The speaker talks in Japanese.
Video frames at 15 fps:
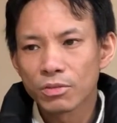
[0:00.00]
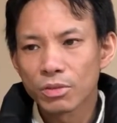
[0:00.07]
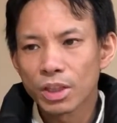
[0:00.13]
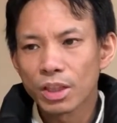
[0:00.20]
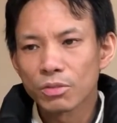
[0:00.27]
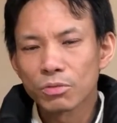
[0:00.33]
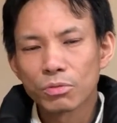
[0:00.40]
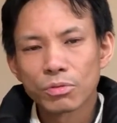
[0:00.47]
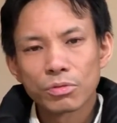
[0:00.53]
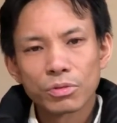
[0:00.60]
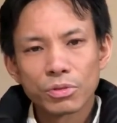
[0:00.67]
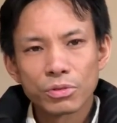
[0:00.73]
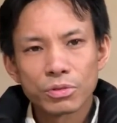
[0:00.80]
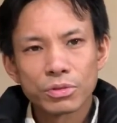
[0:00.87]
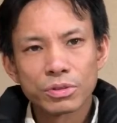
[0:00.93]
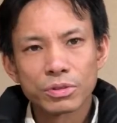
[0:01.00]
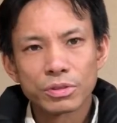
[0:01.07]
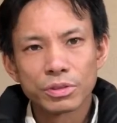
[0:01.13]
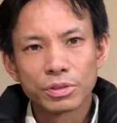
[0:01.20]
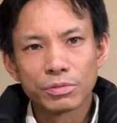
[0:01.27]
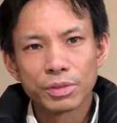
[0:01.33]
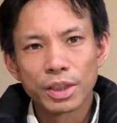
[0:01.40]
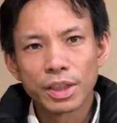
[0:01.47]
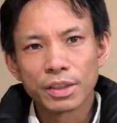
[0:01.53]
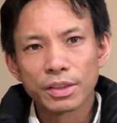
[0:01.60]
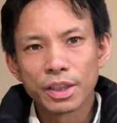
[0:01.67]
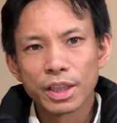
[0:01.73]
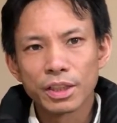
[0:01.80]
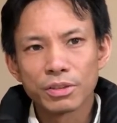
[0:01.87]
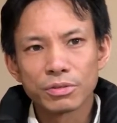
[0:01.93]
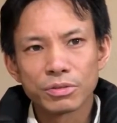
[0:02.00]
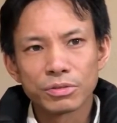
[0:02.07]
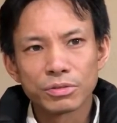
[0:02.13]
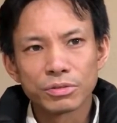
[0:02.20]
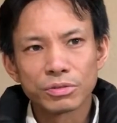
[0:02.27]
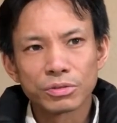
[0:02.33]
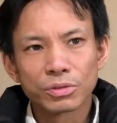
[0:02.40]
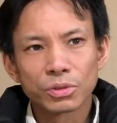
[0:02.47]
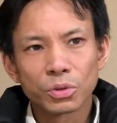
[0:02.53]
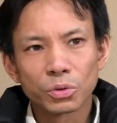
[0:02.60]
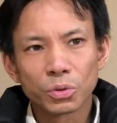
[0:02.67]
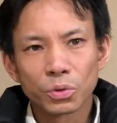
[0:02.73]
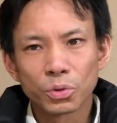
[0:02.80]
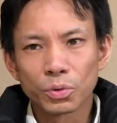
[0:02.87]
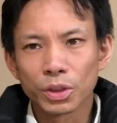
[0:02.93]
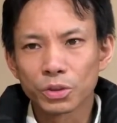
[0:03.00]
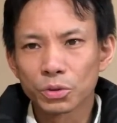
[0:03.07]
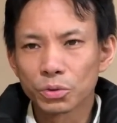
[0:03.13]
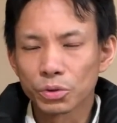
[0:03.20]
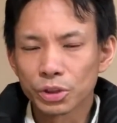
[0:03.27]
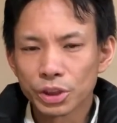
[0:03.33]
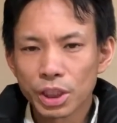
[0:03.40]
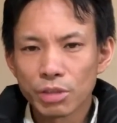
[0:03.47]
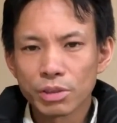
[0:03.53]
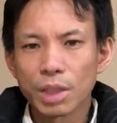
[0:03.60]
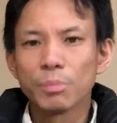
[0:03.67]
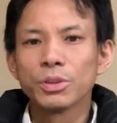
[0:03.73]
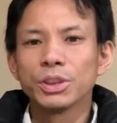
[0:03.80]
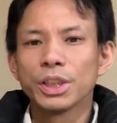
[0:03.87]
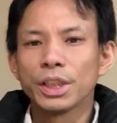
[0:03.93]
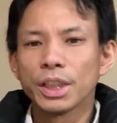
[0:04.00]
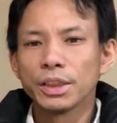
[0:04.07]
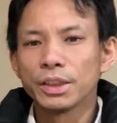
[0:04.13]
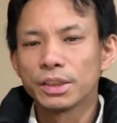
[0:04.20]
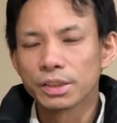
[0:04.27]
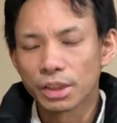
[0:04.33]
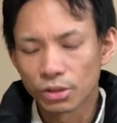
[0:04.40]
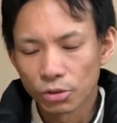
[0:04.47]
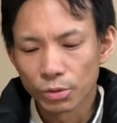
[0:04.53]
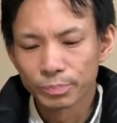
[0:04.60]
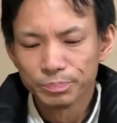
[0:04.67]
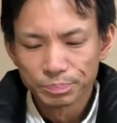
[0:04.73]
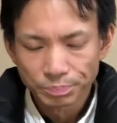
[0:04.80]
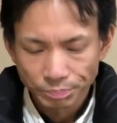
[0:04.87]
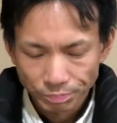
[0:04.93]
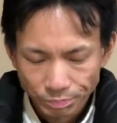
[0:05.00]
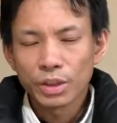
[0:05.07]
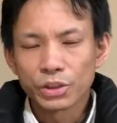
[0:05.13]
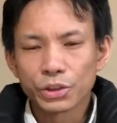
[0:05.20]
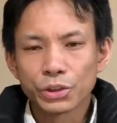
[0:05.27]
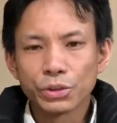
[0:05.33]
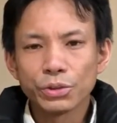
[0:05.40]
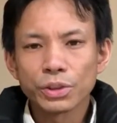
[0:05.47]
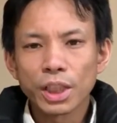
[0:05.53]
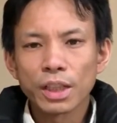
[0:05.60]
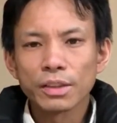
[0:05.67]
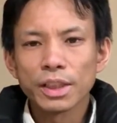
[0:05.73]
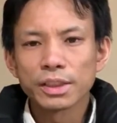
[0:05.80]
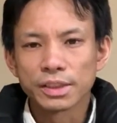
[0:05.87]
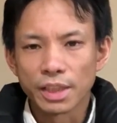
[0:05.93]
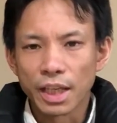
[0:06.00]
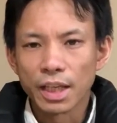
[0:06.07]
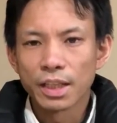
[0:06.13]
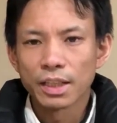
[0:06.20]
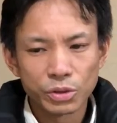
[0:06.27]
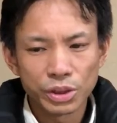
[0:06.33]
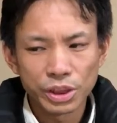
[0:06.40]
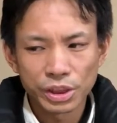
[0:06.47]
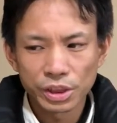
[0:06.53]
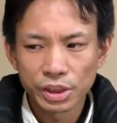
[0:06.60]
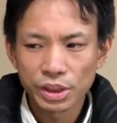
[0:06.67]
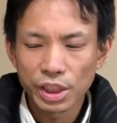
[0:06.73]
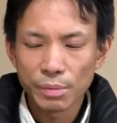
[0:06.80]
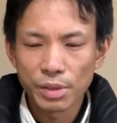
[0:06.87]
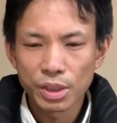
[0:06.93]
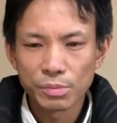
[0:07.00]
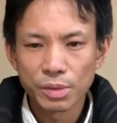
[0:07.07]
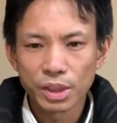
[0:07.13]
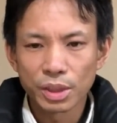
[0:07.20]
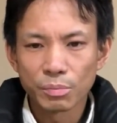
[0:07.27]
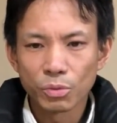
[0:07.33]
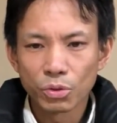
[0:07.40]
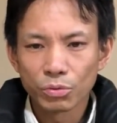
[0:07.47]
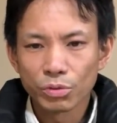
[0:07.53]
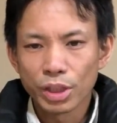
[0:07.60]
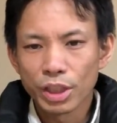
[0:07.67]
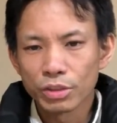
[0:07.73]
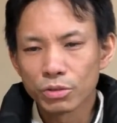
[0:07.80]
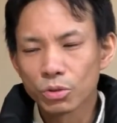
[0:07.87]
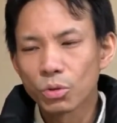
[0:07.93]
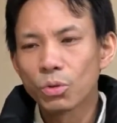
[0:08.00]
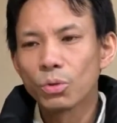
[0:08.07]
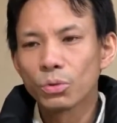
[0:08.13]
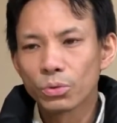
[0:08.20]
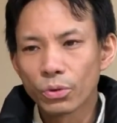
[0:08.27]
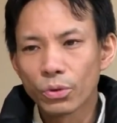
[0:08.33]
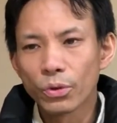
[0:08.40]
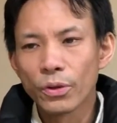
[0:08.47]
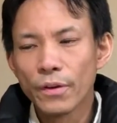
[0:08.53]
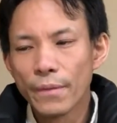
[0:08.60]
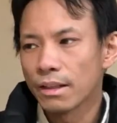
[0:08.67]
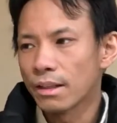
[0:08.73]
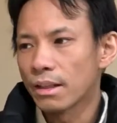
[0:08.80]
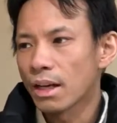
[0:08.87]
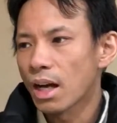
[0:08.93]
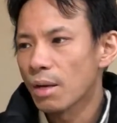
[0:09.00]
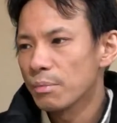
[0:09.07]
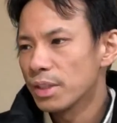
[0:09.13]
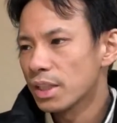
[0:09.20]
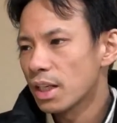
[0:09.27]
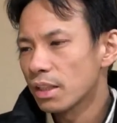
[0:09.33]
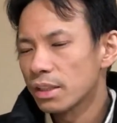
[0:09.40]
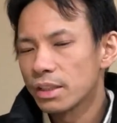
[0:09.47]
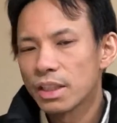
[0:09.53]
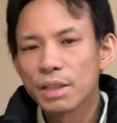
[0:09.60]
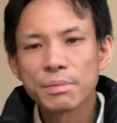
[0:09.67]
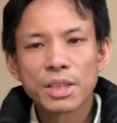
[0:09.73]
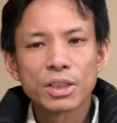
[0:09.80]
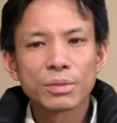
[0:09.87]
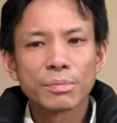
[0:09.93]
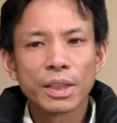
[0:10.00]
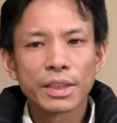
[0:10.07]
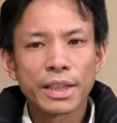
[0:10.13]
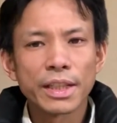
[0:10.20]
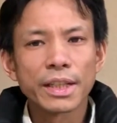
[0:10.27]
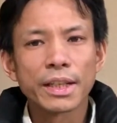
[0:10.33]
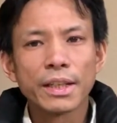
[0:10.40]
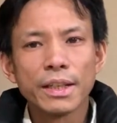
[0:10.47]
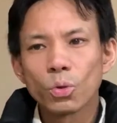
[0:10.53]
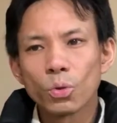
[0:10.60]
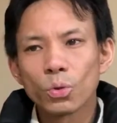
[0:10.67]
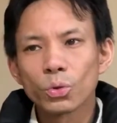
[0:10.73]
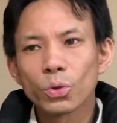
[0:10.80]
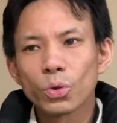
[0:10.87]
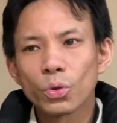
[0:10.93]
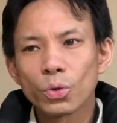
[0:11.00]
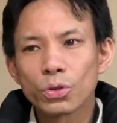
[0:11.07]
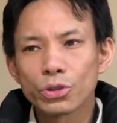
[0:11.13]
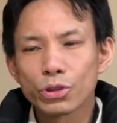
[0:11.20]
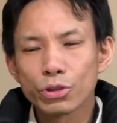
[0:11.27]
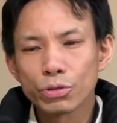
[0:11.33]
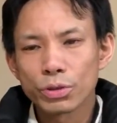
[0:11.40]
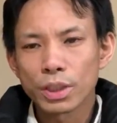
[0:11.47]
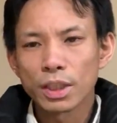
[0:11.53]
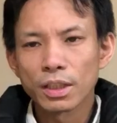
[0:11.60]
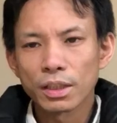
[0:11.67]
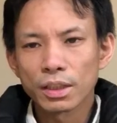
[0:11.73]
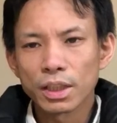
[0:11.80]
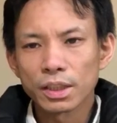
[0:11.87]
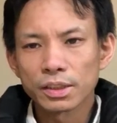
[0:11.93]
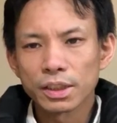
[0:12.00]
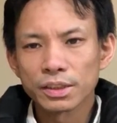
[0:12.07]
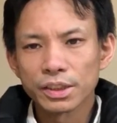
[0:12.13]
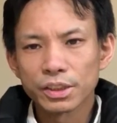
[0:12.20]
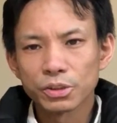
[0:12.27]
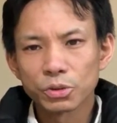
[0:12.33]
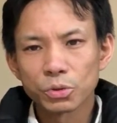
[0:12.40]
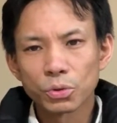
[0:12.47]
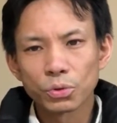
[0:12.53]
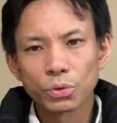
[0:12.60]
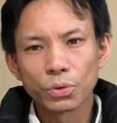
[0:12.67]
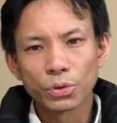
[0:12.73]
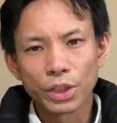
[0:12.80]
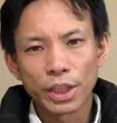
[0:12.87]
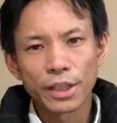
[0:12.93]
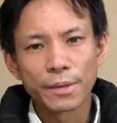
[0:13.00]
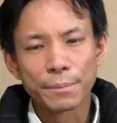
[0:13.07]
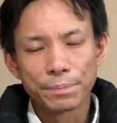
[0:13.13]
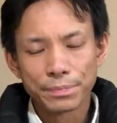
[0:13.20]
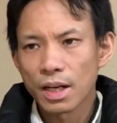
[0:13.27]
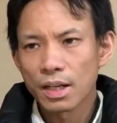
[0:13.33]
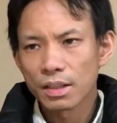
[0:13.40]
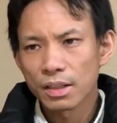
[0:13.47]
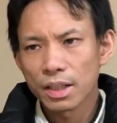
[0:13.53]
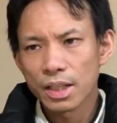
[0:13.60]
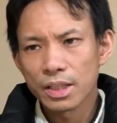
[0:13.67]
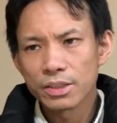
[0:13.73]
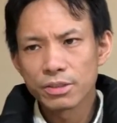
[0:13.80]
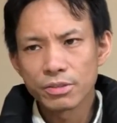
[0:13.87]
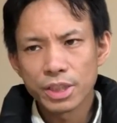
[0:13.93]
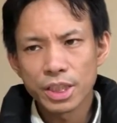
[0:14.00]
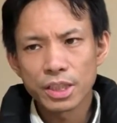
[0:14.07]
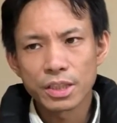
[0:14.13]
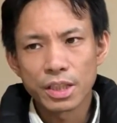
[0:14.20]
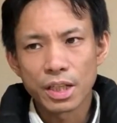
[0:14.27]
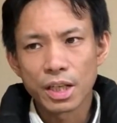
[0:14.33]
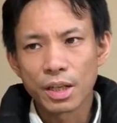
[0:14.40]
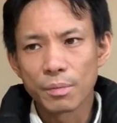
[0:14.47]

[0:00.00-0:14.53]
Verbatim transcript: これはよく言われていることとはちょっと違うかもしれないんですけど、習慣ですね。無意識レベルまで持っていく行動、歯磨きレベルまで行動を習慣化させることで考えずに、